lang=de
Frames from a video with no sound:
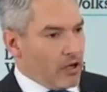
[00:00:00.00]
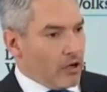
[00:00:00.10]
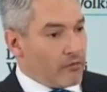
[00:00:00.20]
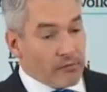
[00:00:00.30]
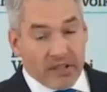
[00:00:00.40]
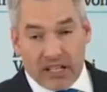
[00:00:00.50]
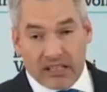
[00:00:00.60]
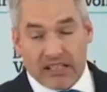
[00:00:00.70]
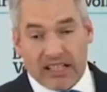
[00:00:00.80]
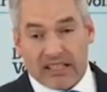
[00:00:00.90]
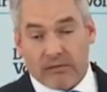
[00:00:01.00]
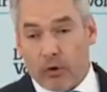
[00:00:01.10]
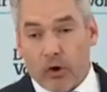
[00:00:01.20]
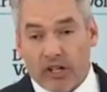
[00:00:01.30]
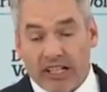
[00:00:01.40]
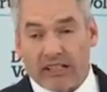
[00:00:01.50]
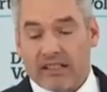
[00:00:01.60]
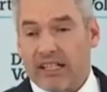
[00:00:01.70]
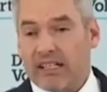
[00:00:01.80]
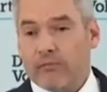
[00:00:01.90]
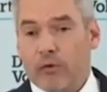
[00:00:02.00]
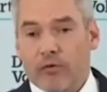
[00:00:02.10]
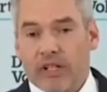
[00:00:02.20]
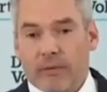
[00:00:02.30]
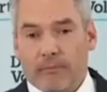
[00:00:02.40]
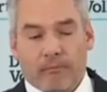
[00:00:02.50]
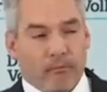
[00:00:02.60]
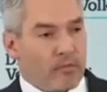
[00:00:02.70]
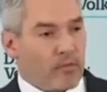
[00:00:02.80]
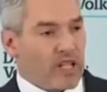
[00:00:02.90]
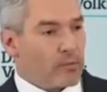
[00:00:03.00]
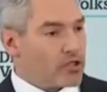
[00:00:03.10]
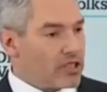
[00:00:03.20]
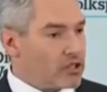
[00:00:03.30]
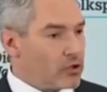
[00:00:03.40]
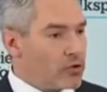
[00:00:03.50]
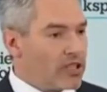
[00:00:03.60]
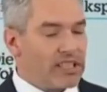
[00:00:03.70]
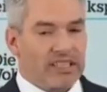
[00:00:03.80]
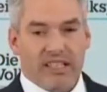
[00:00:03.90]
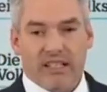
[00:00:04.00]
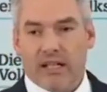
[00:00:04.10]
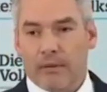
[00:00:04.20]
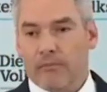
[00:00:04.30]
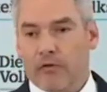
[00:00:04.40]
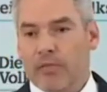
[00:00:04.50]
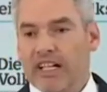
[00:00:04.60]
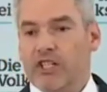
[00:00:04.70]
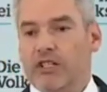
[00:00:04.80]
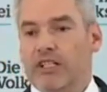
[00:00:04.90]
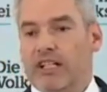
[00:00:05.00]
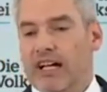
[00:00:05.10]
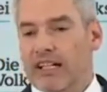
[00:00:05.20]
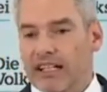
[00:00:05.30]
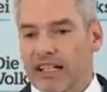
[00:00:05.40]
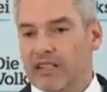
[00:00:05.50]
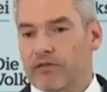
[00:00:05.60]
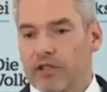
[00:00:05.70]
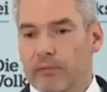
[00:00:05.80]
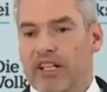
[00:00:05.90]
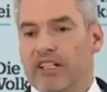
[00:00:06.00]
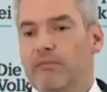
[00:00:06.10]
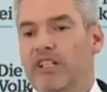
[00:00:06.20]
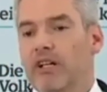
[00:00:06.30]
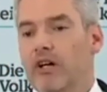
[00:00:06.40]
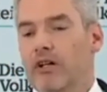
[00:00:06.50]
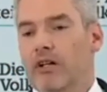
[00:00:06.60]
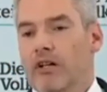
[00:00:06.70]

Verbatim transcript: Und wenn wir an die letzten Wochenenden denken, wo wir Demonstrationen gesehen haben, wo Menschen, die gerade jetzt von der Pandemie auch